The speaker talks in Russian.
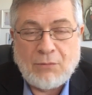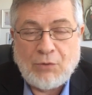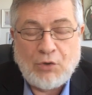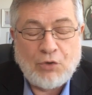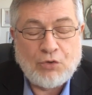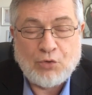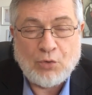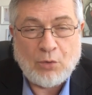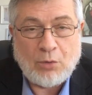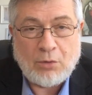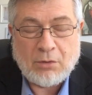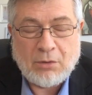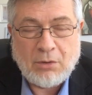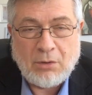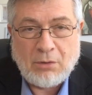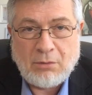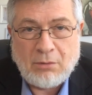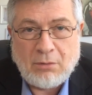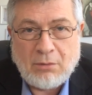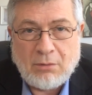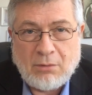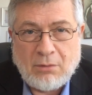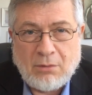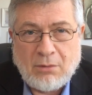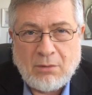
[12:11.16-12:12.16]
И только.
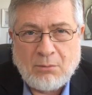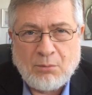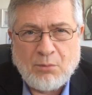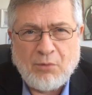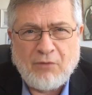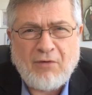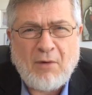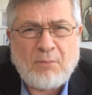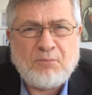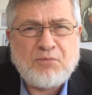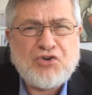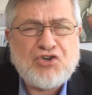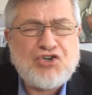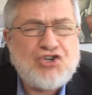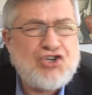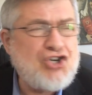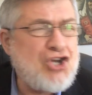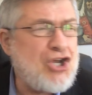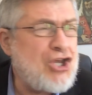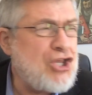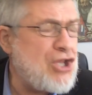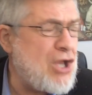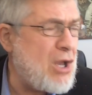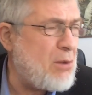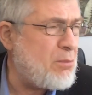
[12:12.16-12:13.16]
Мы
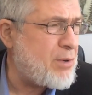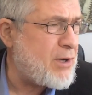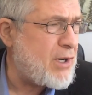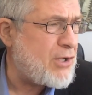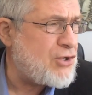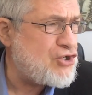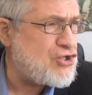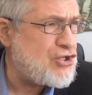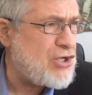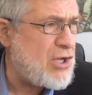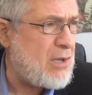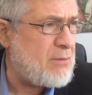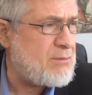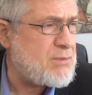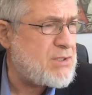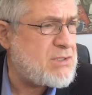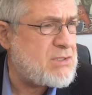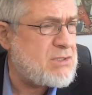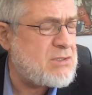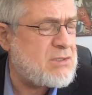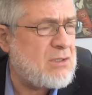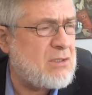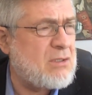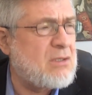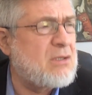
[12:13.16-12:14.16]
вообще не
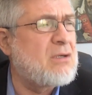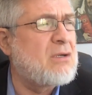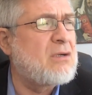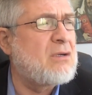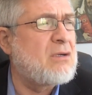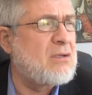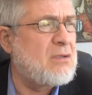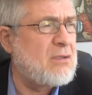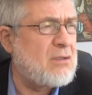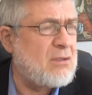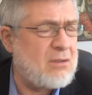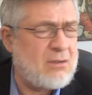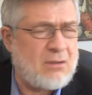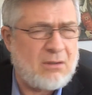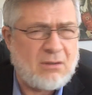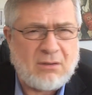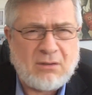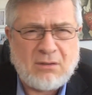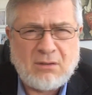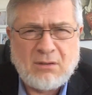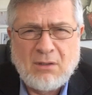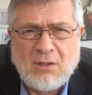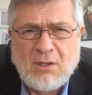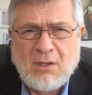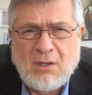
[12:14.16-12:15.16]
обращаемся к
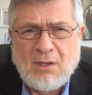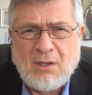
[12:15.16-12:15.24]
э,